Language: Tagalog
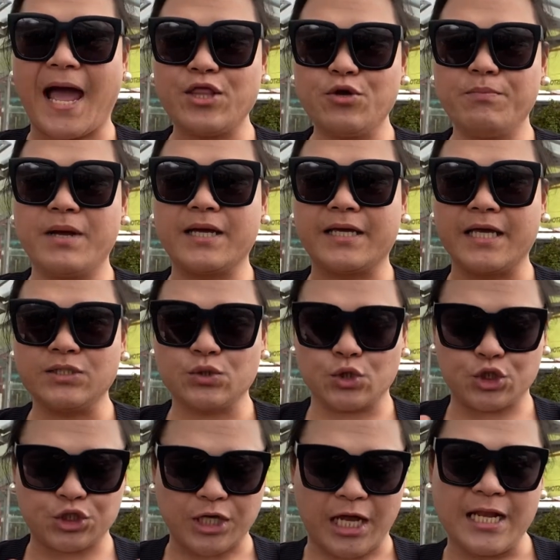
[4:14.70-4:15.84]
Paano maging
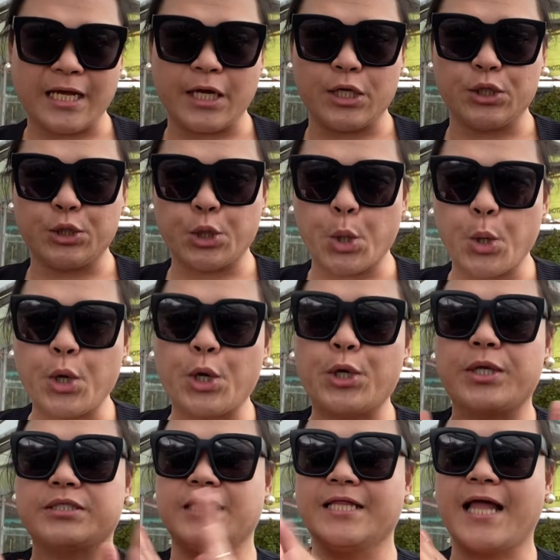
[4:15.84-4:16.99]
sosyal ang inyong
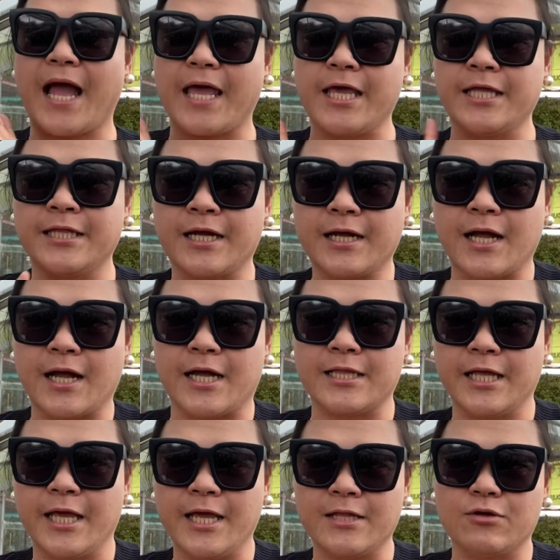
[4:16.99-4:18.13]
sinaing na
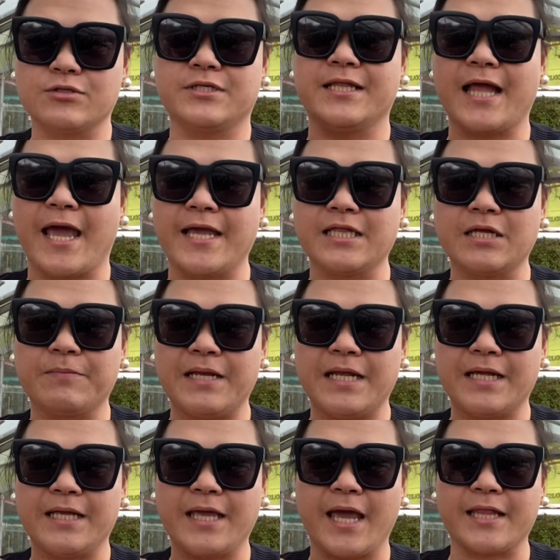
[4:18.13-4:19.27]
kakanin o sinaing na
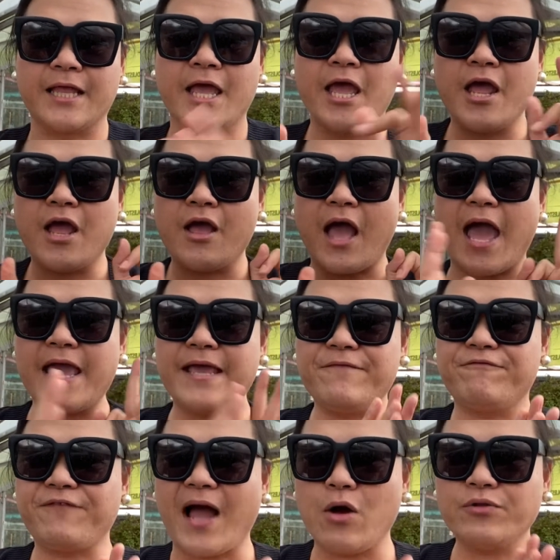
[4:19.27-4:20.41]
malagkit? I
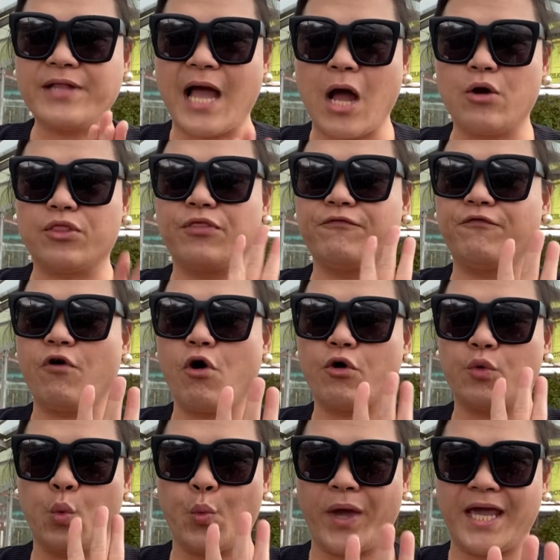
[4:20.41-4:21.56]
found out four
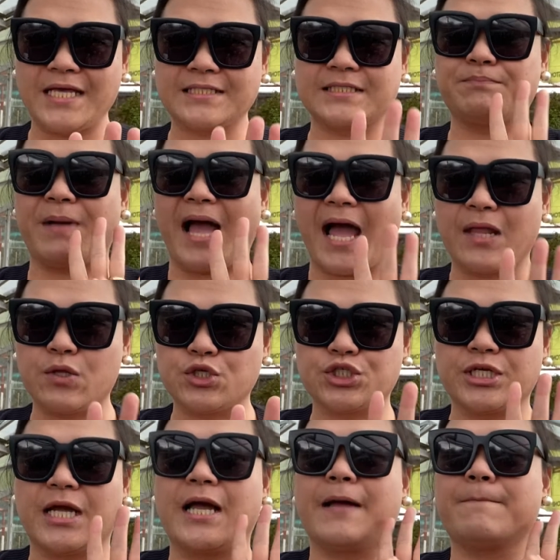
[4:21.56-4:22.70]
ways paano
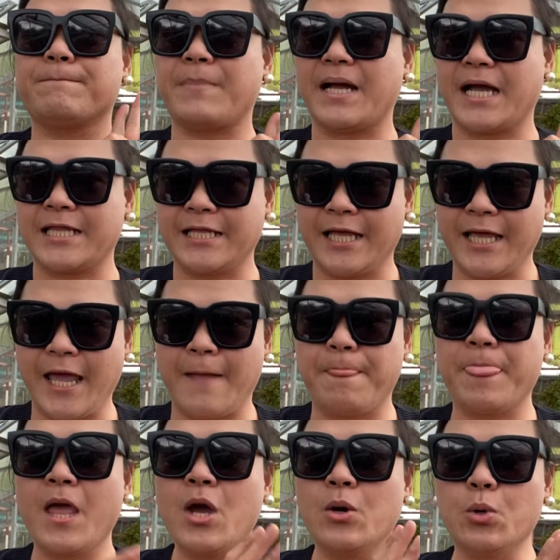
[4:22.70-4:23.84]
siya pagandahin.
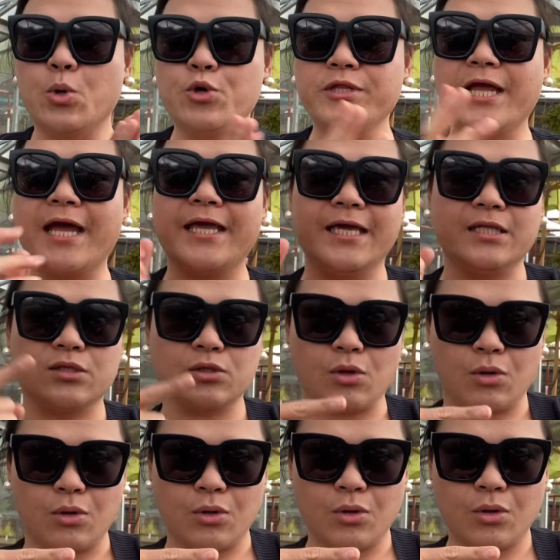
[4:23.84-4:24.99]
Una, ito.